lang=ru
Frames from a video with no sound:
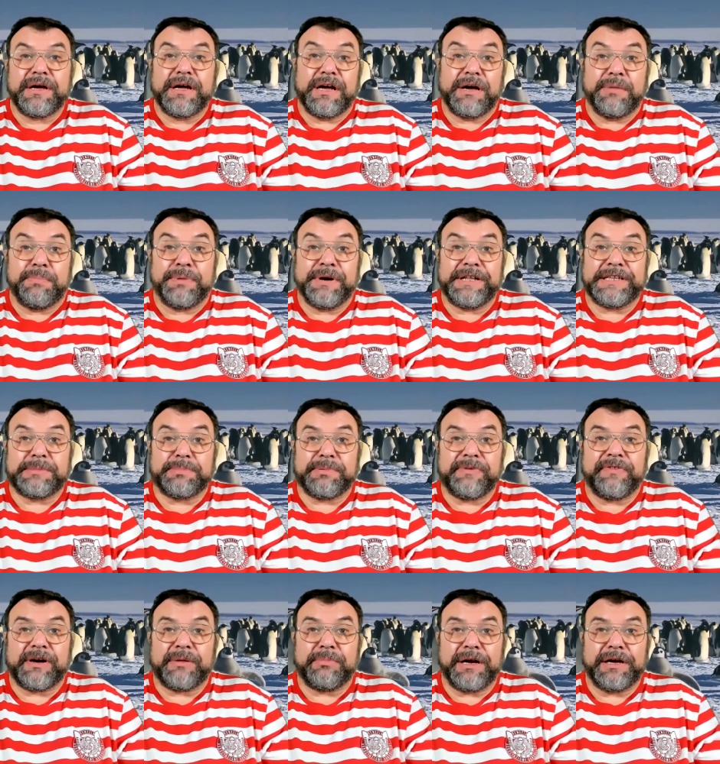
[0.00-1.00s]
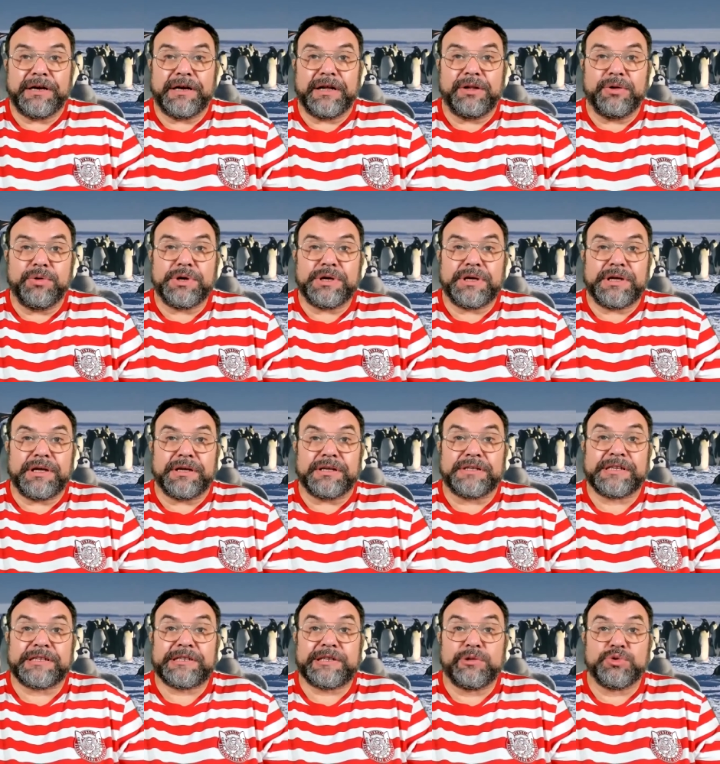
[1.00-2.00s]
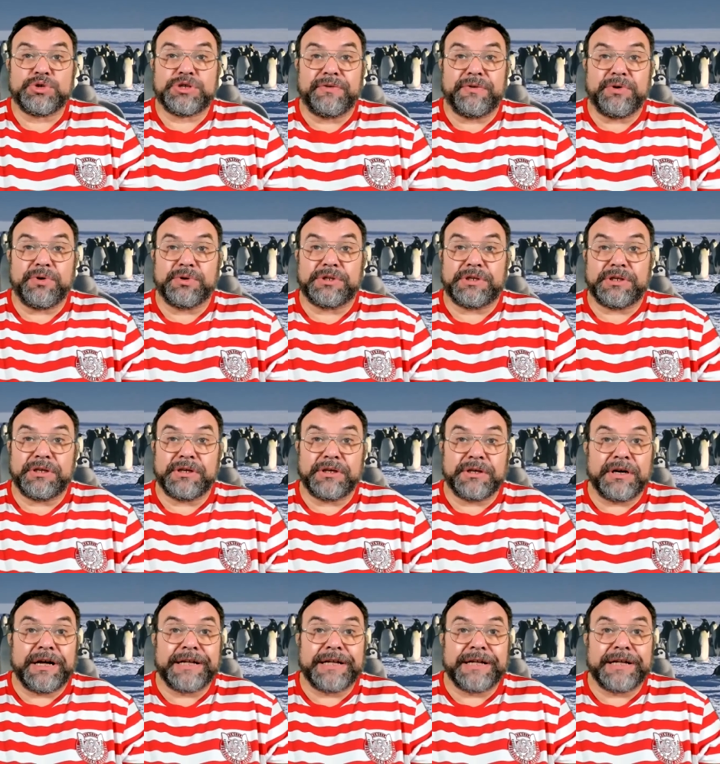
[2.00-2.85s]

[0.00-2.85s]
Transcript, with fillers: Э, принципы формальной логики заслуживают э,